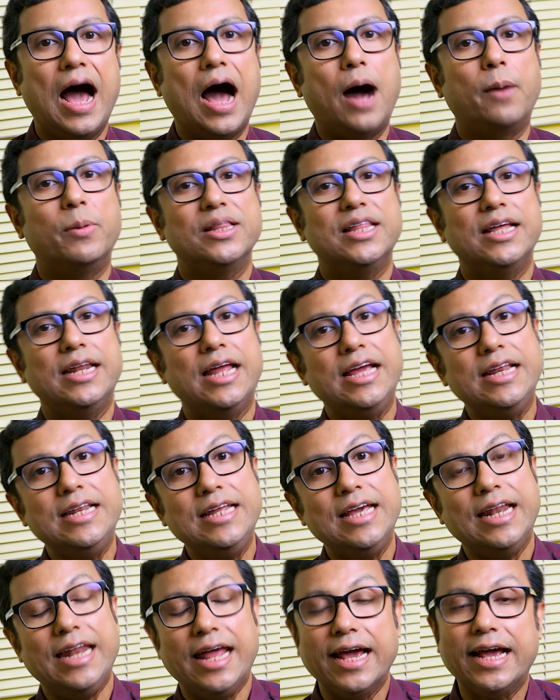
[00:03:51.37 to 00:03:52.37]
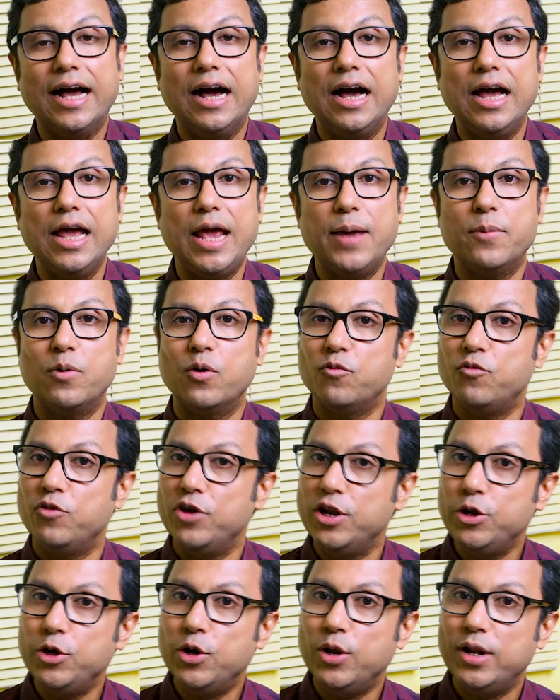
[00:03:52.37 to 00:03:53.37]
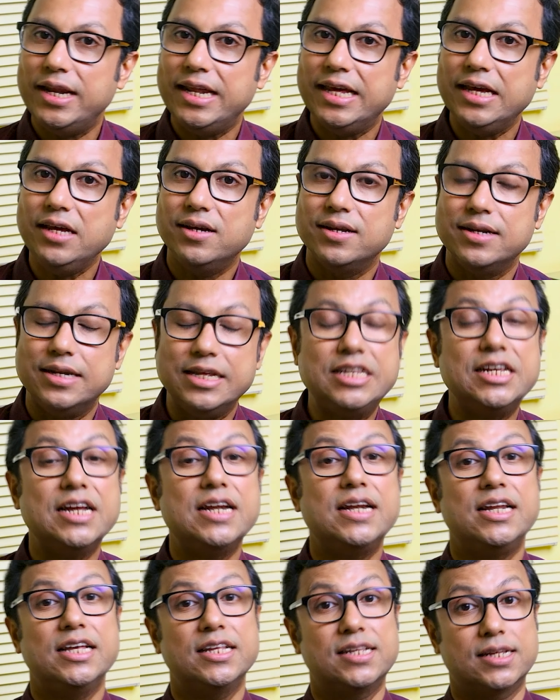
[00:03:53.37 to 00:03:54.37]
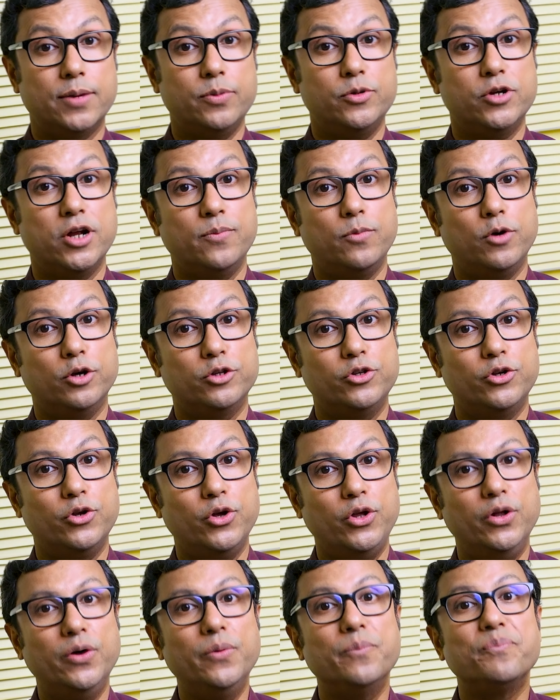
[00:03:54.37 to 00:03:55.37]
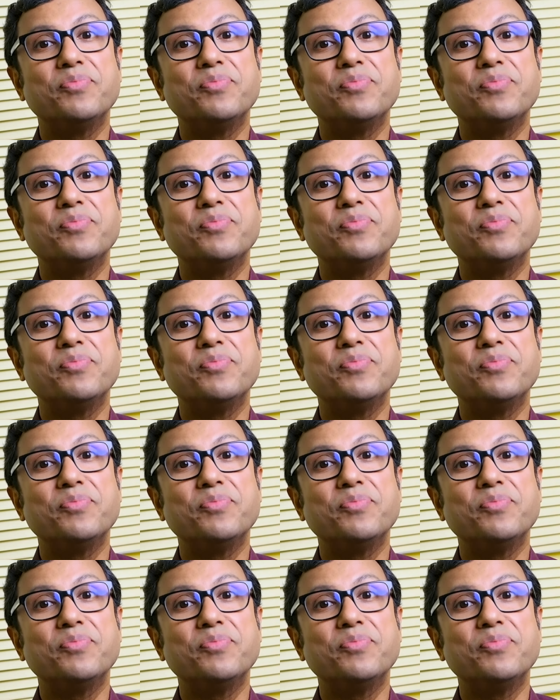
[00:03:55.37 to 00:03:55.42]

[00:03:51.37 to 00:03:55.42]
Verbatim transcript: আমাদের এই নিয়ে লেখা এবং ভিডিওর লিঙ্ক নিচের ডেসক্রিপশন বক্সে রইল